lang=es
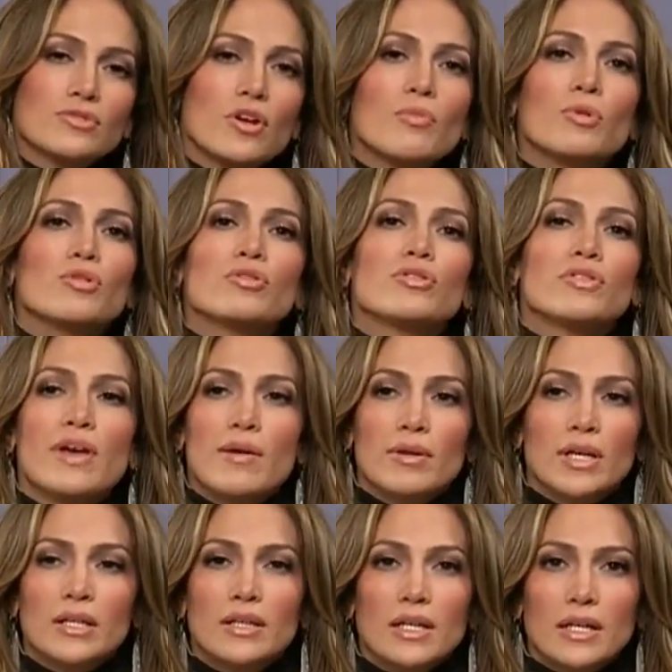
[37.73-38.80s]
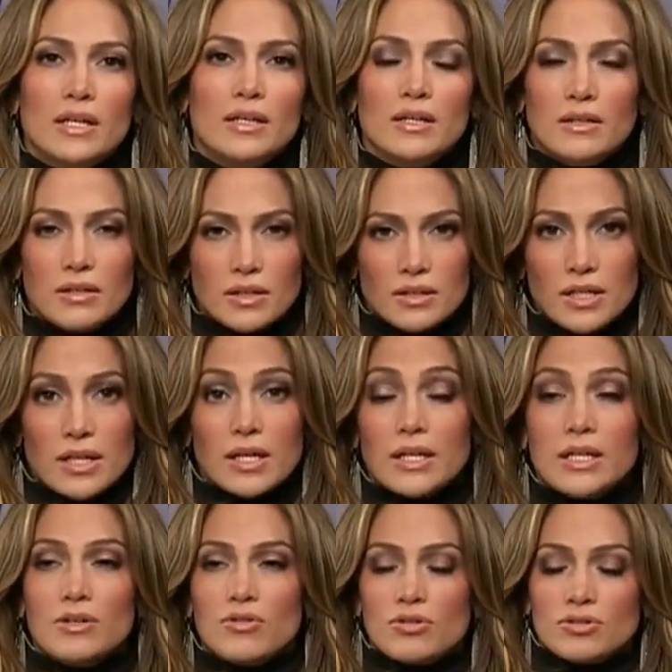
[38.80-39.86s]
todo el mundo sabe que tienen,
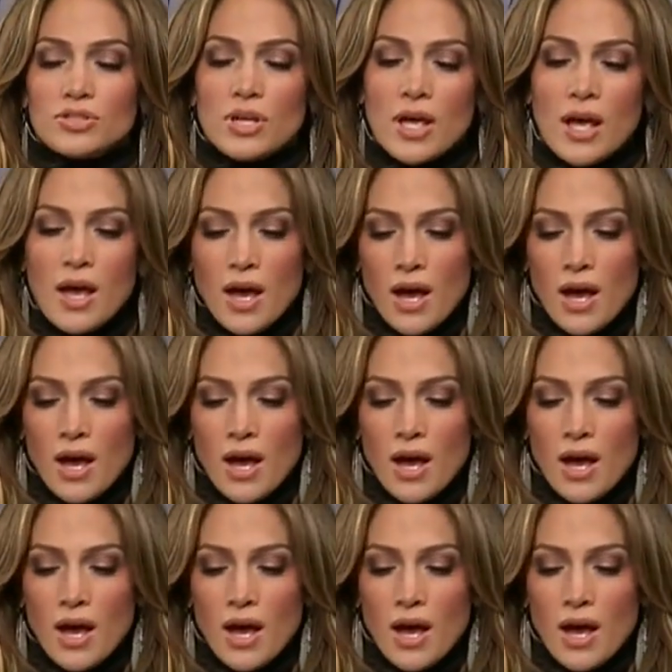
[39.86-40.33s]
tienen hijos.